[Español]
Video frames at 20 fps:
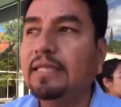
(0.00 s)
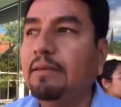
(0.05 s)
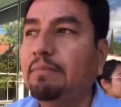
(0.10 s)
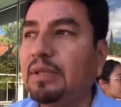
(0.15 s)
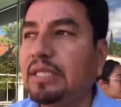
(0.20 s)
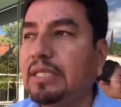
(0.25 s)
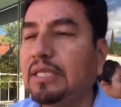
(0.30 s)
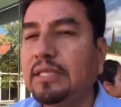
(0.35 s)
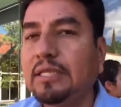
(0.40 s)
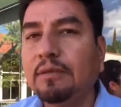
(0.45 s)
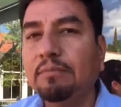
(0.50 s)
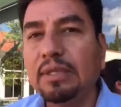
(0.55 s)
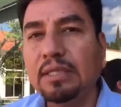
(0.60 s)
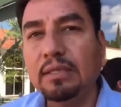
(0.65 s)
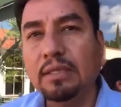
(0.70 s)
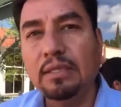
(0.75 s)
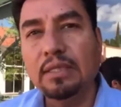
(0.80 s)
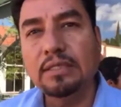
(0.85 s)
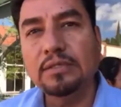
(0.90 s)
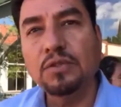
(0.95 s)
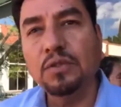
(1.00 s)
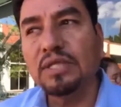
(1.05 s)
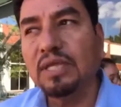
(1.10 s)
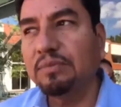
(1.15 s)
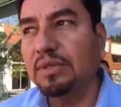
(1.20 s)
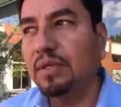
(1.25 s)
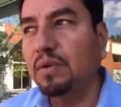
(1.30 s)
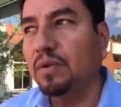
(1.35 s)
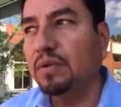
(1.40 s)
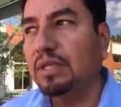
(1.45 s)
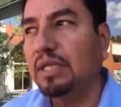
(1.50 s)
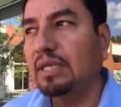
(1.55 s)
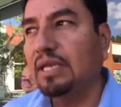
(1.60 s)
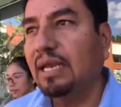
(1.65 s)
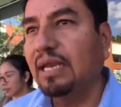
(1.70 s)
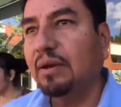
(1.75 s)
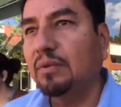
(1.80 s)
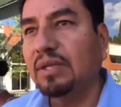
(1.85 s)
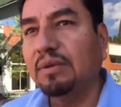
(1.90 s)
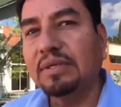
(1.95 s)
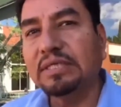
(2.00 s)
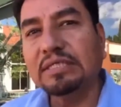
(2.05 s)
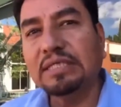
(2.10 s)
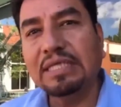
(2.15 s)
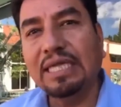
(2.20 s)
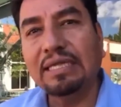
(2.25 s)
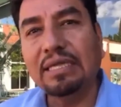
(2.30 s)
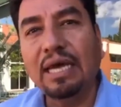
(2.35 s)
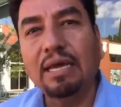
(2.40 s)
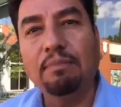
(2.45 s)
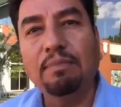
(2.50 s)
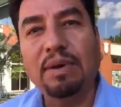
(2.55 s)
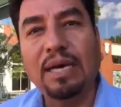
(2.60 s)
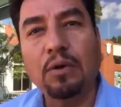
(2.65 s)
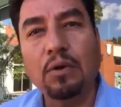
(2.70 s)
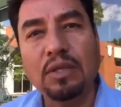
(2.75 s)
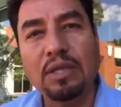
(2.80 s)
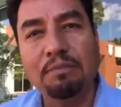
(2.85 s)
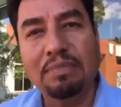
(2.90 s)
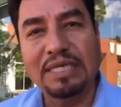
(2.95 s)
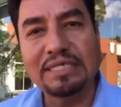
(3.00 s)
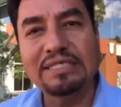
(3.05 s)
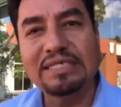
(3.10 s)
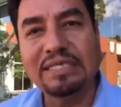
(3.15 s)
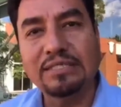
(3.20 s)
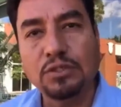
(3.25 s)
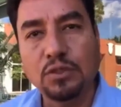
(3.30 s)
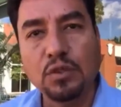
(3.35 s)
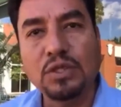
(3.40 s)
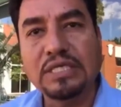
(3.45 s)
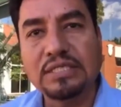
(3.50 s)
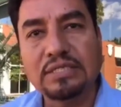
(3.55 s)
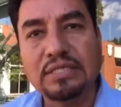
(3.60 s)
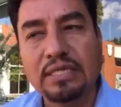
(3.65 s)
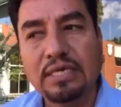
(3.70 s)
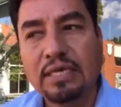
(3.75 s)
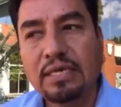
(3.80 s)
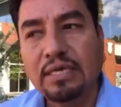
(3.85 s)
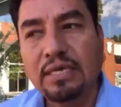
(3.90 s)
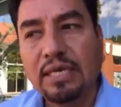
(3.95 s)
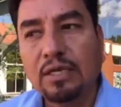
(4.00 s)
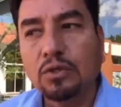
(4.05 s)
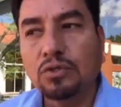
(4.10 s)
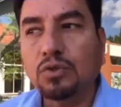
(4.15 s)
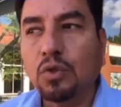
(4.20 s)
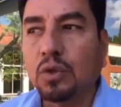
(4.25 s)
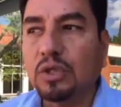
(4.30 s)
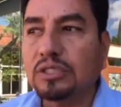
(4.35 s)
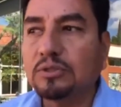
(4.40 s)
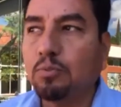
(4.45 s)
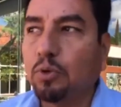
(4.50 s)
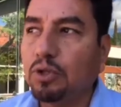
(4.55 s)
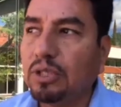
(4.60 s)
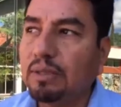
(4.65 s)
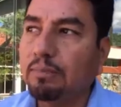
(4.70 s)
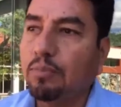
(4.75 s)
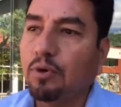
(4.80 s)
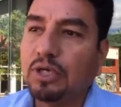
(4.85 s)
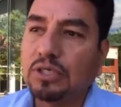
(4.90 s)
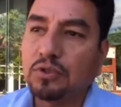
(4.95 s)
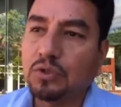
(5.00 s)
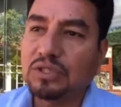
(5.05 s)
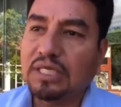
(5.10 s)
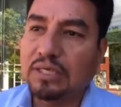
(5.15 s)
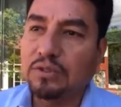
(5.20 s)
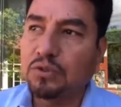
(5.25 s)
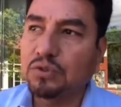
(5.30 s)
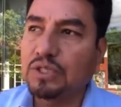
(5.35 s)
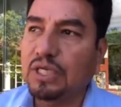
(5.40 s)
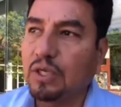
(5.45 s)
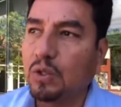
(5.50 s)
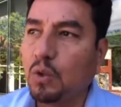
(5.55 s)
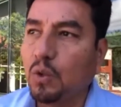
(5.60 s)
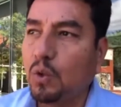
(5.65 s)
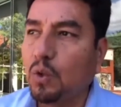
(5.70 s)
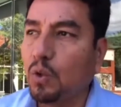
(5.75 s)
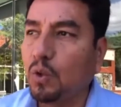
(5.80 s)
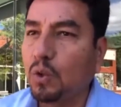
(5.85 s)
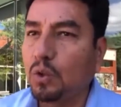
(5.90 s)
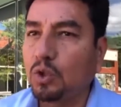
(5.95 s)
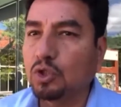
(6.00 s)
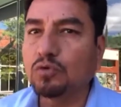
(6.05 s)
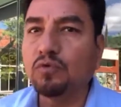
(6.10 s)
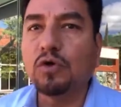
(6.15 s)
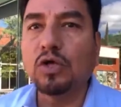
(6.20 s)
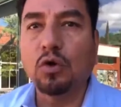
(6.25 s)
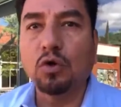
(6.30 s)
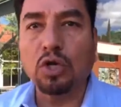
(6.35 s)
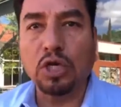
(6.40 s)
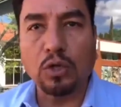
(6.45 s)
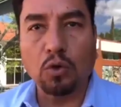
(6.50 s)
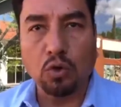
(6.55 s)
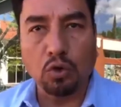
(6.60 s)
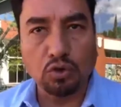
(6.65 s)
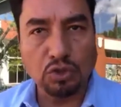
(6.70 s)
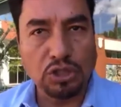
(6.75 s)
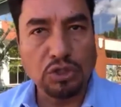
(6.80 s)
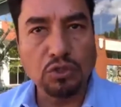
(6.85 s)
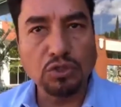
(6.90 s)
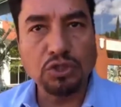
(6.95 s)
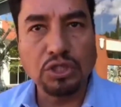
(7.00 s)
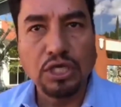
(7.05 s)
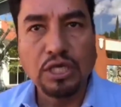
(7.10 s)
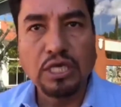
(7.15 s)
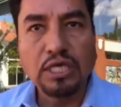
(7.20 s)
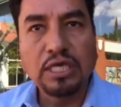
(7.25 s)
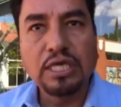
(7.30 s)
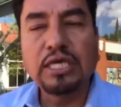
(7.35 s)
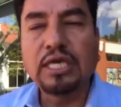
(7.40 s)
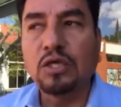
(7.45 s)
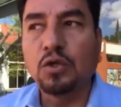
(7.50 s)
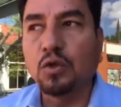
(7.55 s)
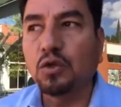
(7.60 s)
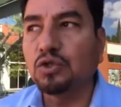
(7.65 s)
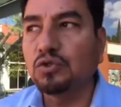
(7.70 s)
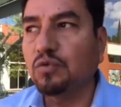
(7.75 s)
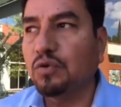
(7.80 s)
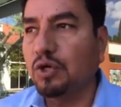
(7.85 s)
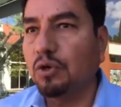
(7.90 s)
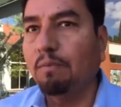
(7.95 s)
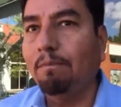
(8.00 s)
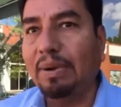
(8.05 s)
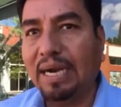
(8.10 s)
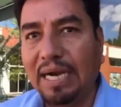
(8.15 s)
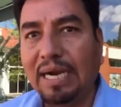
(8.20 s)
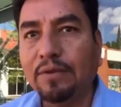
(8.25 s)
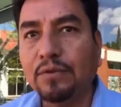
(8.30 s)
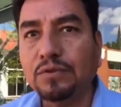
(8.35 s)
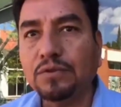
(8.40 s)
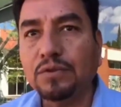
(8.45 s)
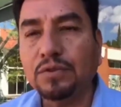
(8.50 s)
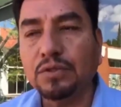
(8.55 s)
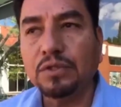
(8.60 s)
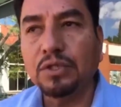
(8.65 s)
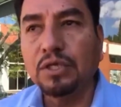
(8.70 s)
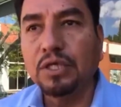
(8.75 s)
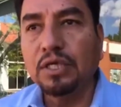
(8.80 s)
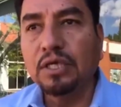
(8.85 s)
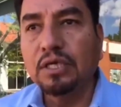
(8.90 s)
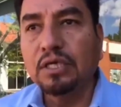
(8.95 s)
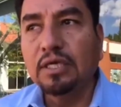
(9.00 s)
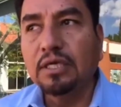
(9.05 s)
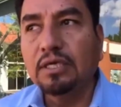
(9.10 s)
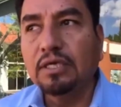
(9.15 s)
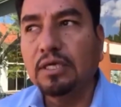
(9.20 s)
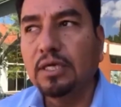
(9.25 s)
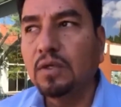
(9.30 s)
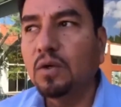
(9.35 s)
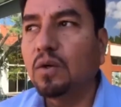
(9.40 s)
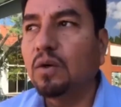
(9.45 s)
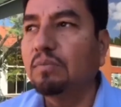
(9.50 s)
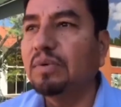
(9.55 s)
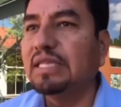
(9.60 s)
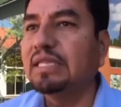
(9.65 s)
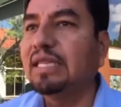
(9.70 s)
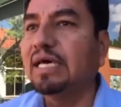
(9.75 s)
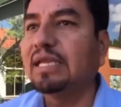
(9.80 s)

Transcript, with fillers: E independientemente de eso, también condena a la universidad al pago de prestaciones que nos corresponden por esos años que no nos fueron reconocidos y que no nos fueron pagados quiero